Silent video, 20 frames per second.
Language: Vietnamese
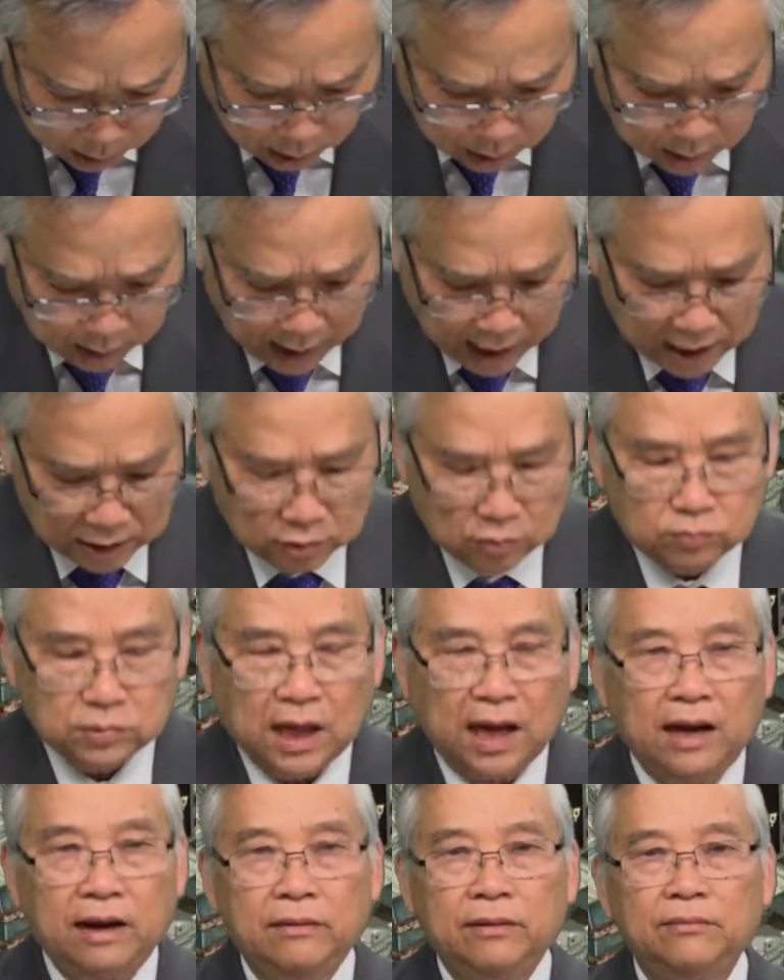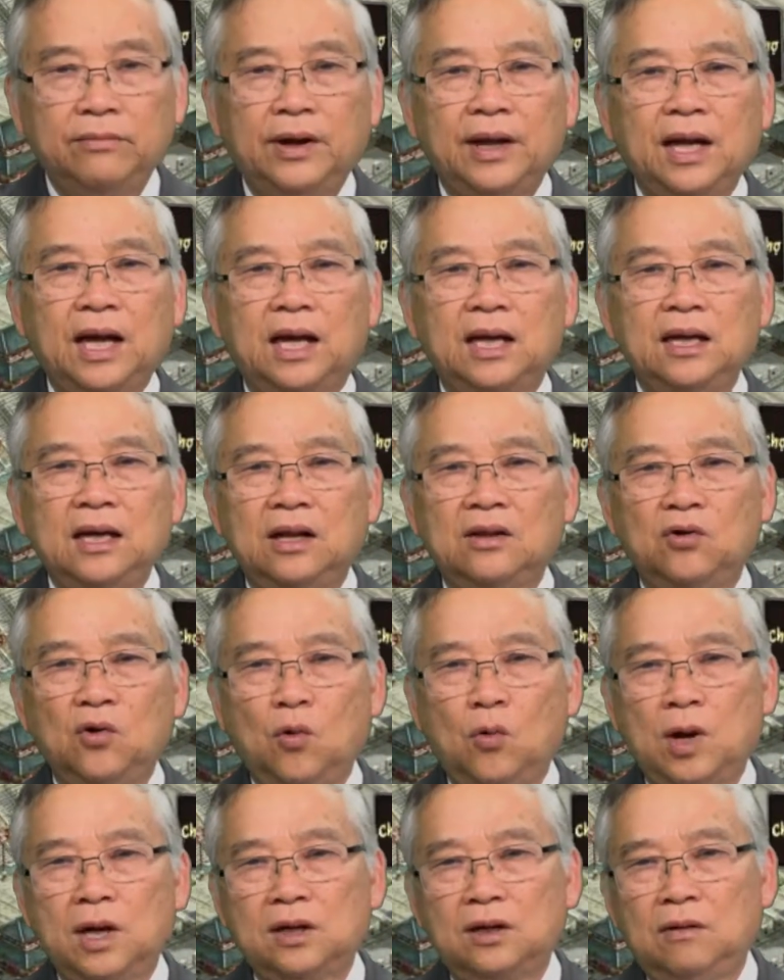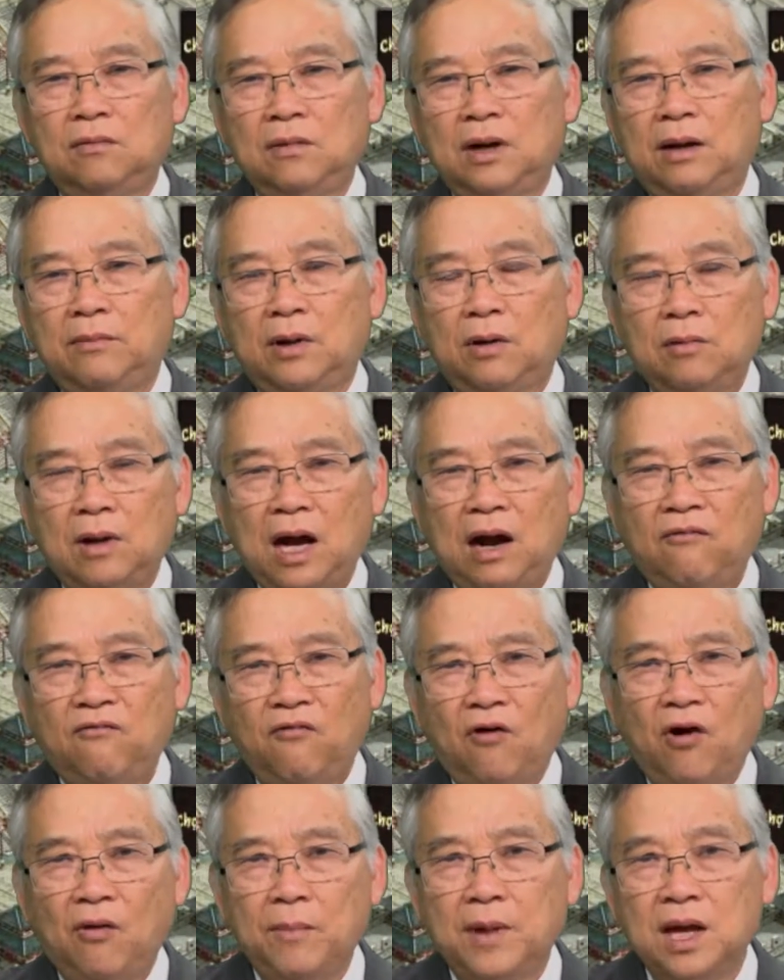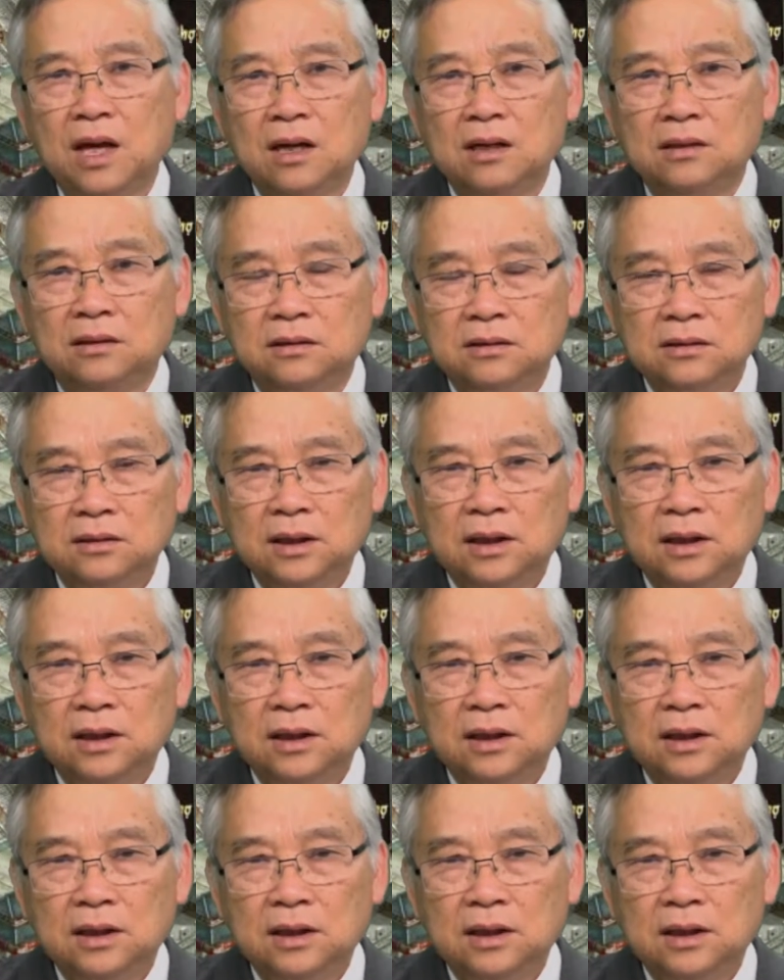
là chúng ta không phải nghĩ là vua quang trung là một ông võ biền